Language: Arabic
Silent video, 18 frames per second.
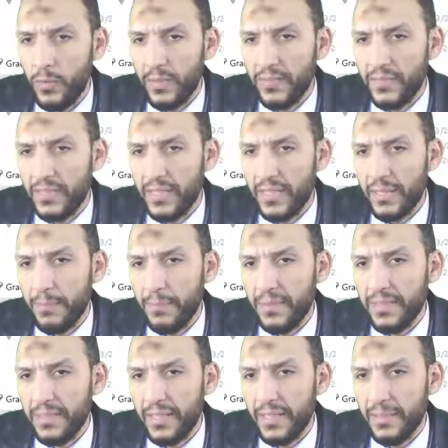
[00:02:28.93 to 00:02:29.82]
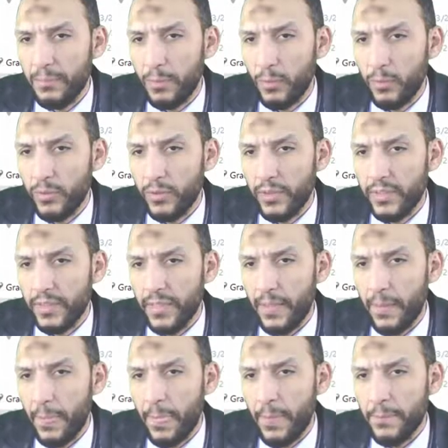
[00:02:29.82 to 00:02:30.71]
بس اد برودكت يعني
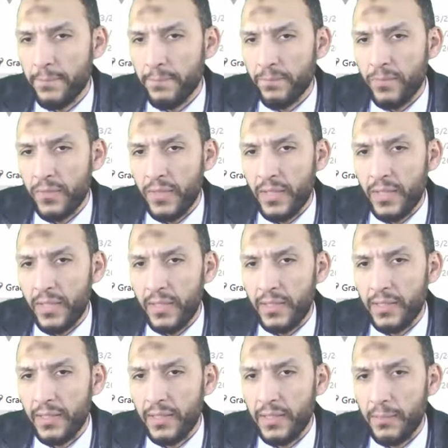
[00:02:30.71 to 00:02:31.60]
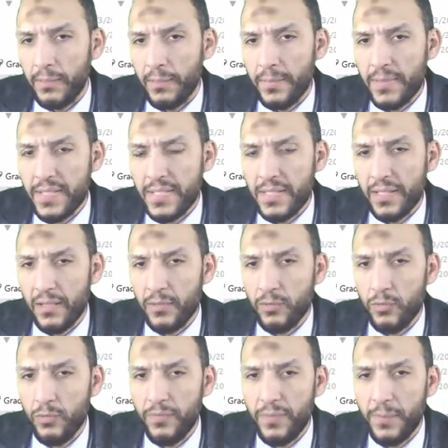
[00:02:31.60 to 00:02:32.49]
حتى كوبي بيست على طول
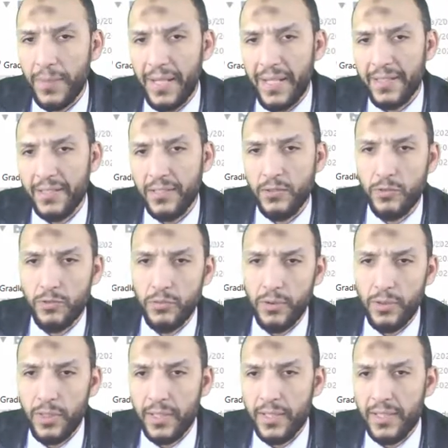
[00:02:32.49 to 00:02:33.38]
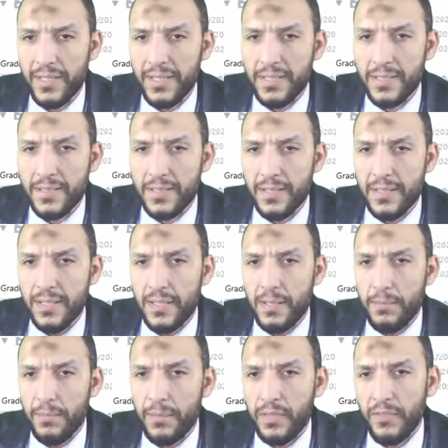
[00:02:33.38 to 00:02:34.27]
فبقى عندي التو يو ار الز
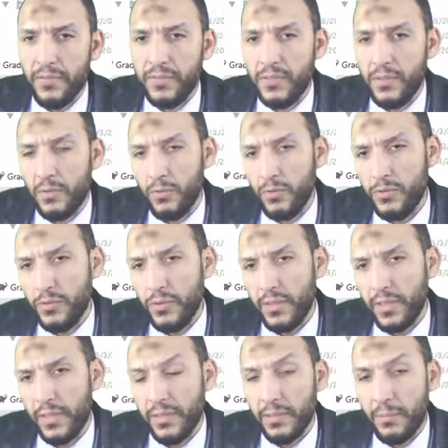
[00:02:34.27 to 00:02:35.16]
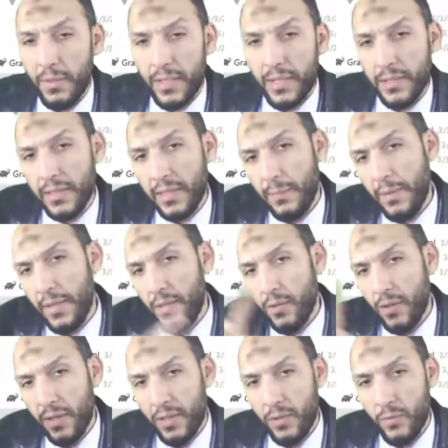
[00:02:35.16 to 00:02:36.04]
باضافه الروت يو ار طبعا هيطلع بقى يو ار ال
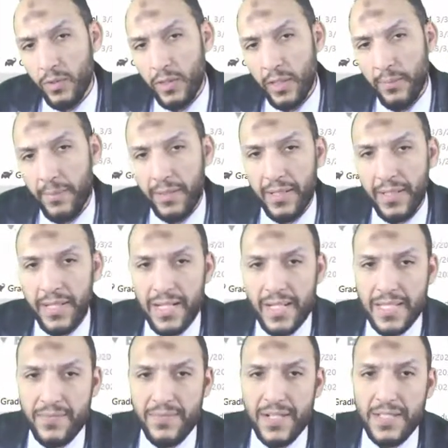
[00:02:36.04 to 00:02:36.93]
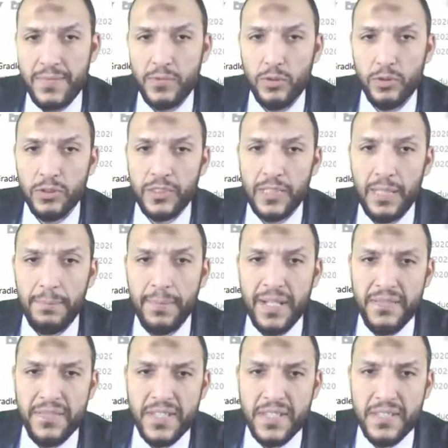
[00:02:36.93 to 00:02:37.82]
ونطلع بره الجهاز لازم نخش على المانيفست
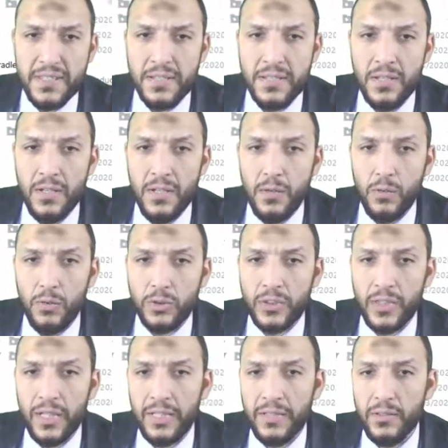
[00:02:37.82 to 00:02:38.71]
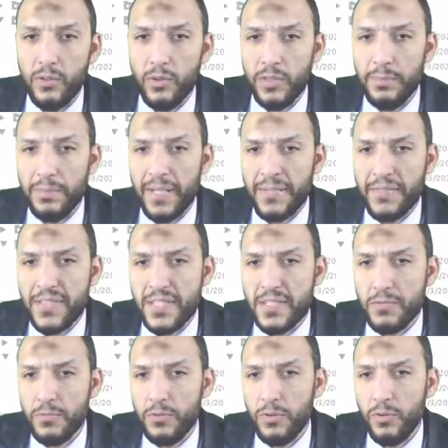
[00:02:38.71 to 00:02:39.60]
نخش على اندرويد مانيفست ونقول
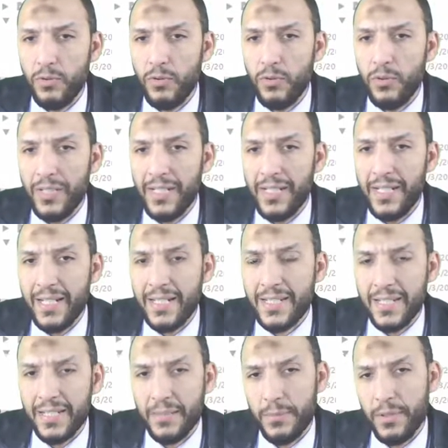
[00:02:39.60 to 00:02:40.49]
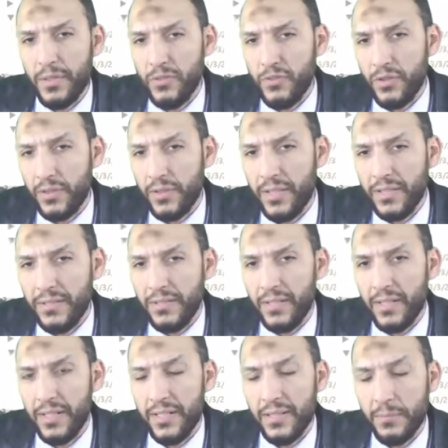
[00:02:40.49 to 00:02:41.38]
له ان احنا هنستخدم الانترنت لان
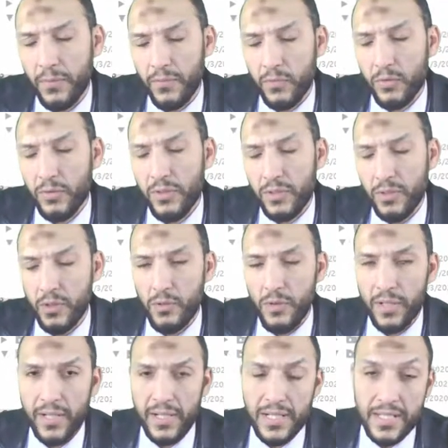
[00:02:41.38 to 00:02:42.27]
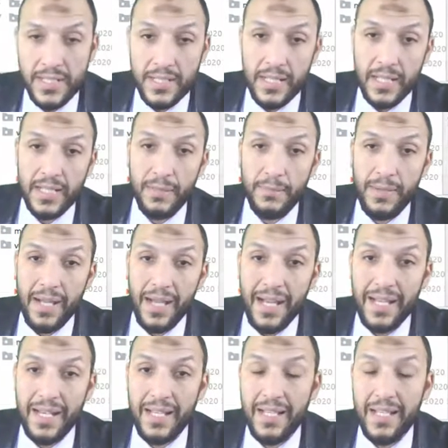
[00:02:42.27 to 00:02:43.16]
المفروض ان اليو ار الز دي هتبقى على
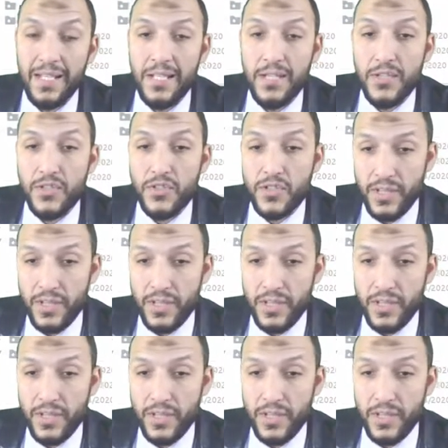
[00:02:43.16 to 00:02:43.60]
سيرفر